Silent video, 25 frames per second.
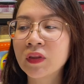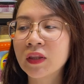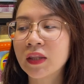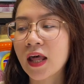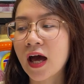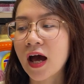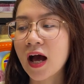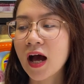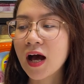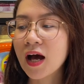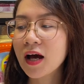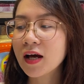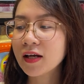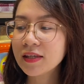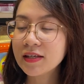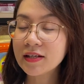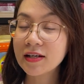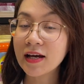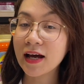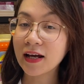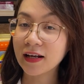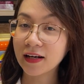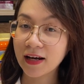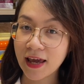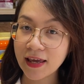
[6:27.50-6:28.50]
đó như
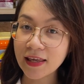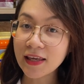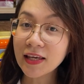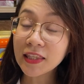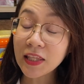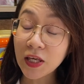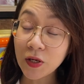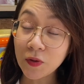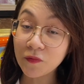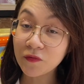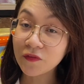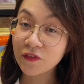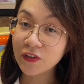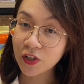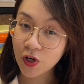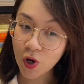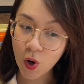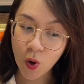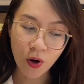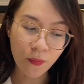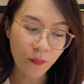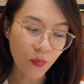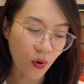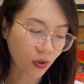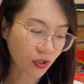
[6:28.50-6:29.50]
hằng đã giới thiệu vừa
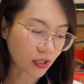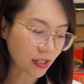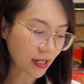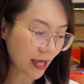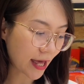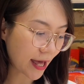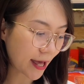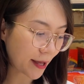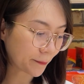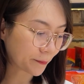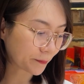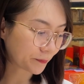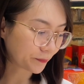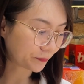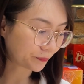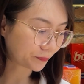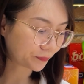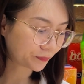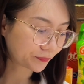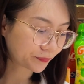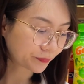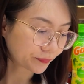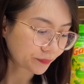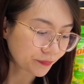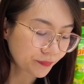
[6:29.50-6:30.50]
rồi mọi người ha
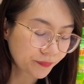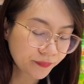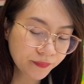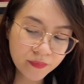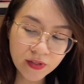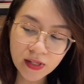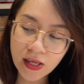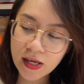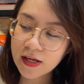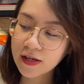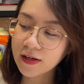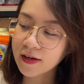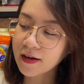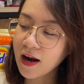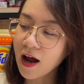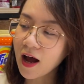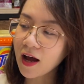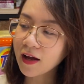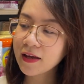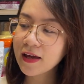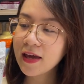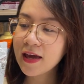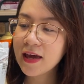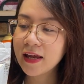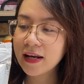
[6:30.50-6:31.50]
rồi
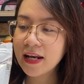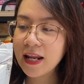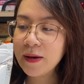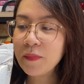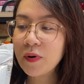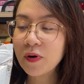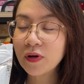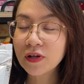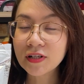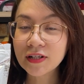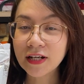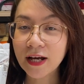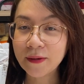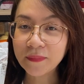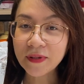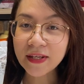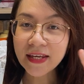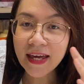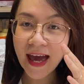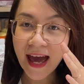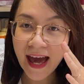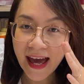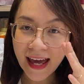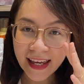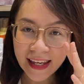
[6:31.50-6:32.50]
nếu mọi người cảm thấy
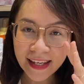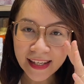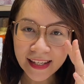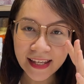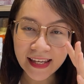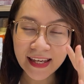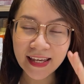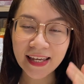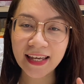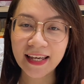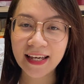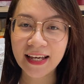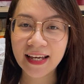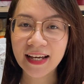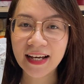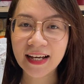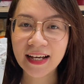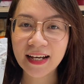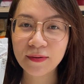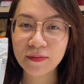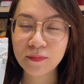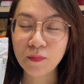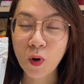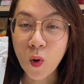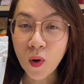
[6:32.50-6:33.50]
hay
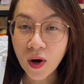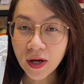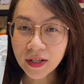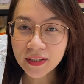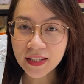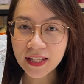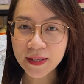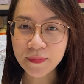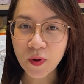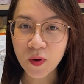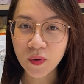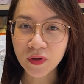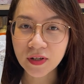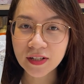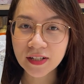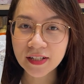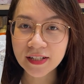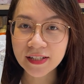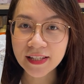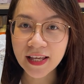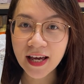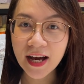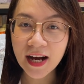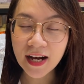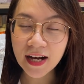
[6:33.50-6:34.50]
à, bổ ích thì mọi
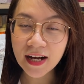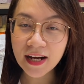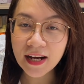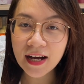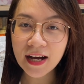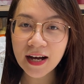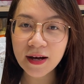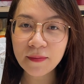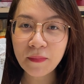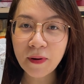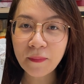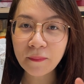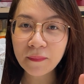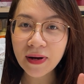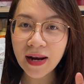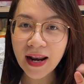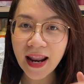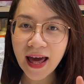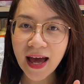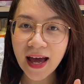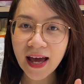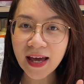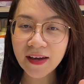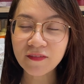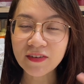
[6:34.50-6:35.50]
người nhớ bấm
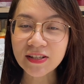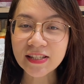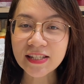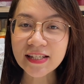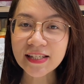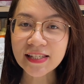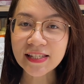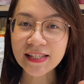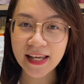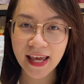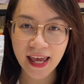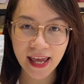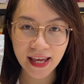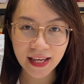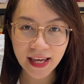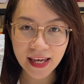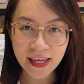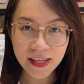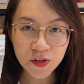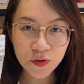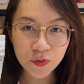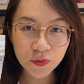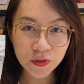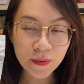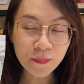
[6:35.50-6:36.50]
like và chia sẻ cái
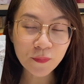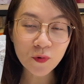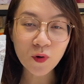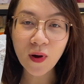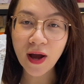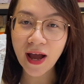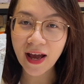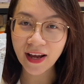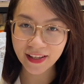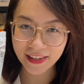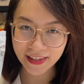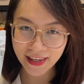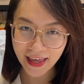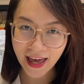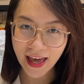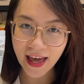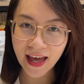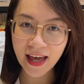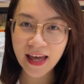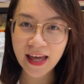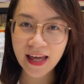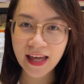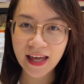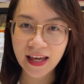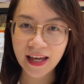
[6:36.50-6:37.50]
youtube của hằng
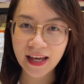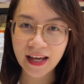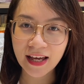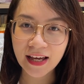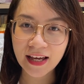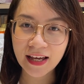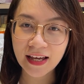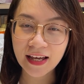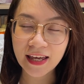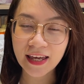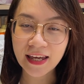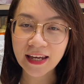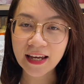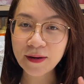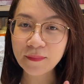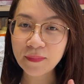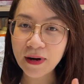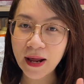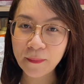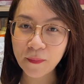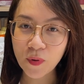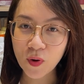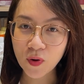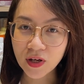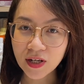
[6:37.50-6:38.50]
nha à, hẹn gặp
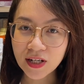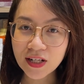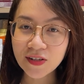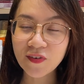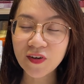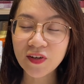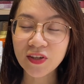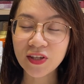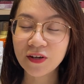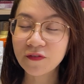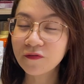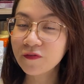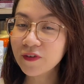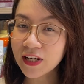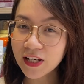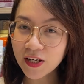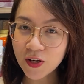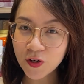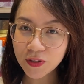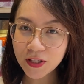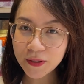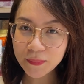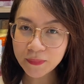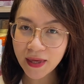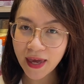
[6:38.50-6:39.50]
lại mọi người vào những
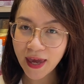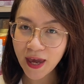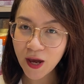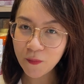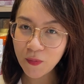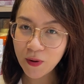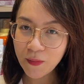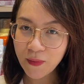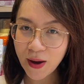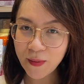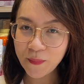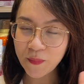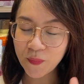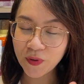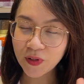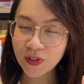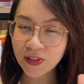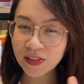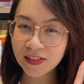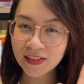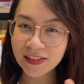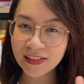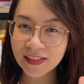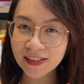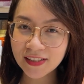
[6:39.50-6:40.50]
video tiếp theo bye bye mọi
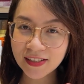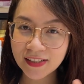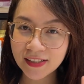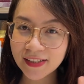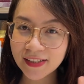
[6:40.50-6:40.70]
người